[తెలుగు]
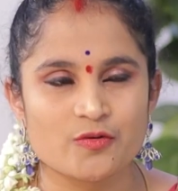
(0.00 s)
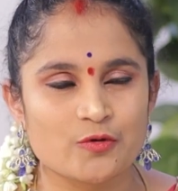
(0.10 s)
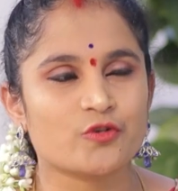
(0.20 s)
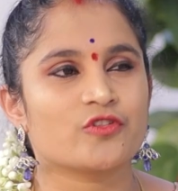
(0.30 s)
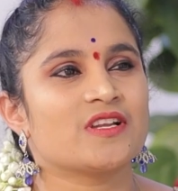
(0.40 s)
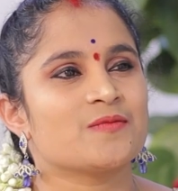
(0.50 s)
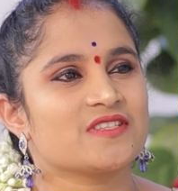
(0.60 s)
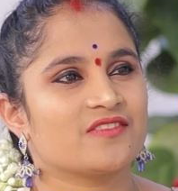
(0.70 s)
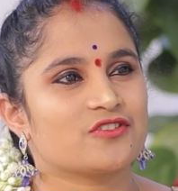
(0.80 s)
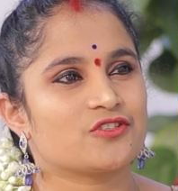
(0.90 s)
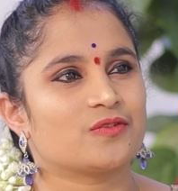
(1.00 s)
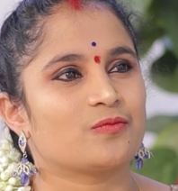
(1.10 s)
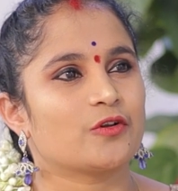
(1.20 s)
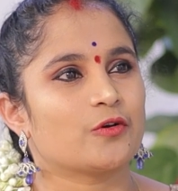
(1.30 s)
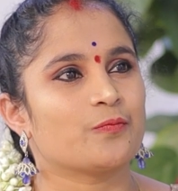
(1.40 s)
ఈ శోభకృతనామ
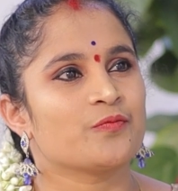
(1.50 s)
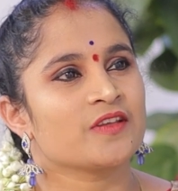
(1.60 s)
సంవత్సరంలో